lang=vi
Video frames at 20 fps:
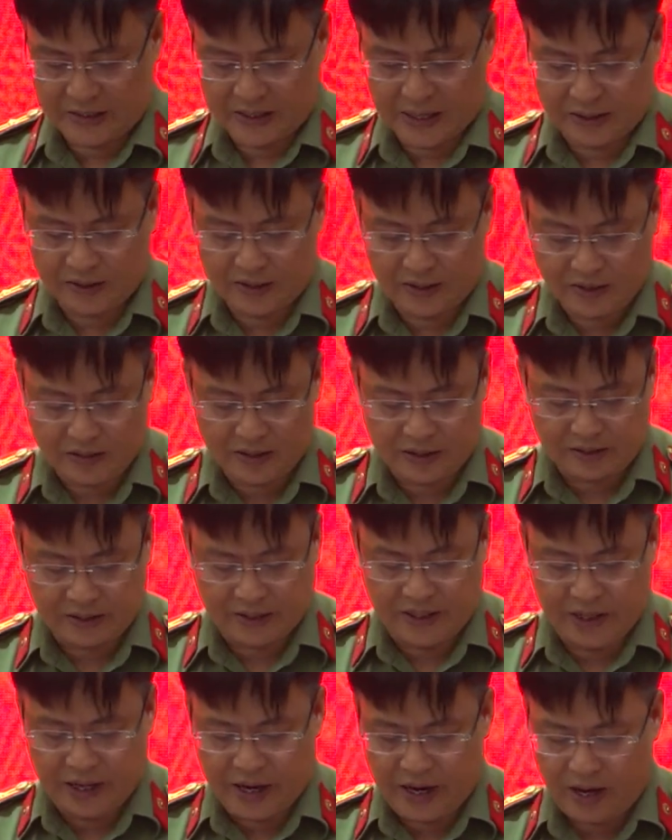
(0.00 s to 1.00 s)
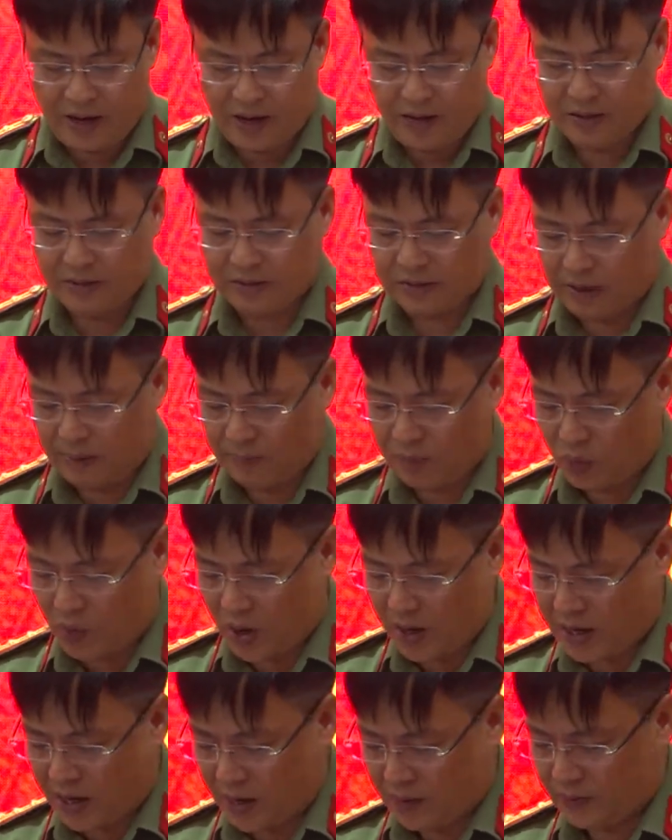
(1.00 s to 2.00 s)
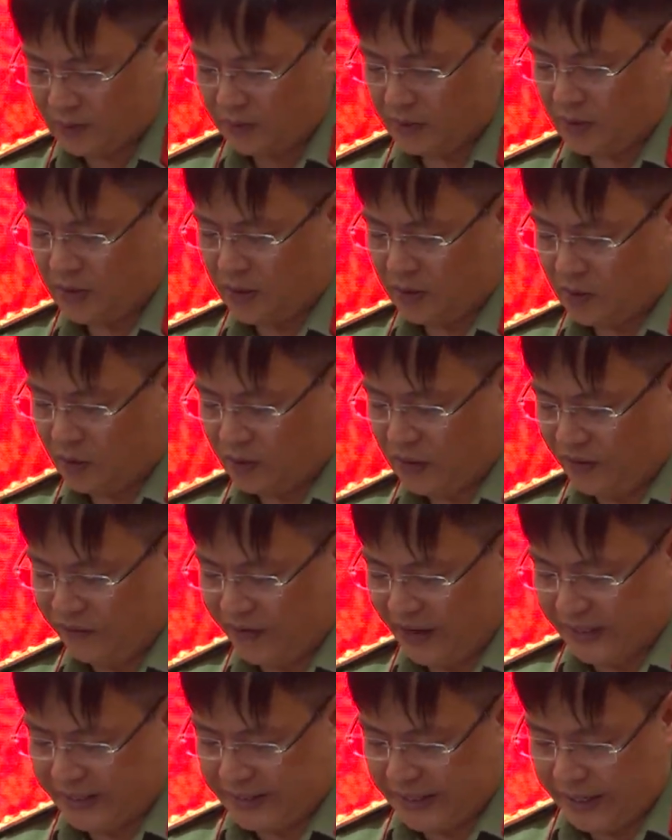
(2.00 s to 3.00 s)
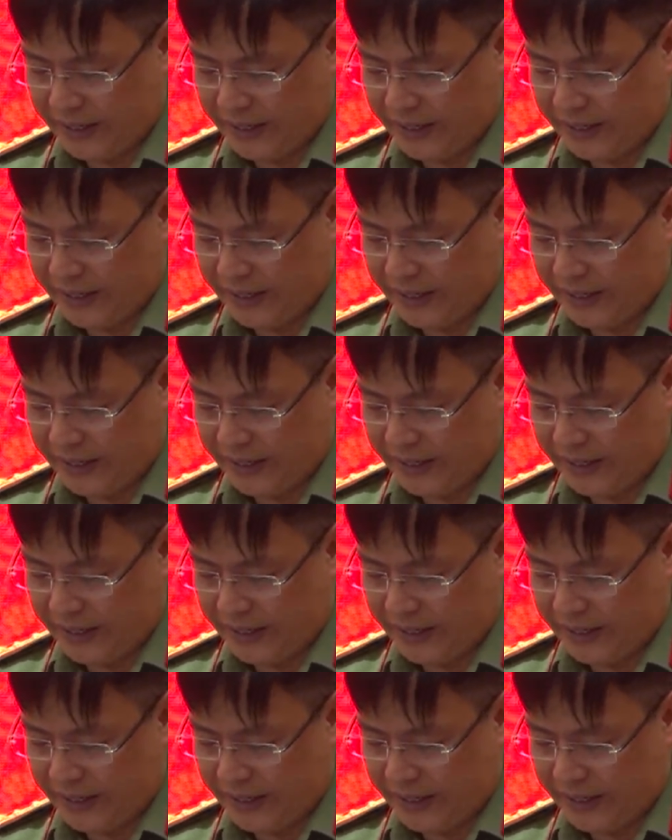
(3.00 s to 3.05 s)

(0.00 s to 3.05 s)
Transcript: địa phương đã chủ động tham mưu tỉnh ủy, ủy ban dân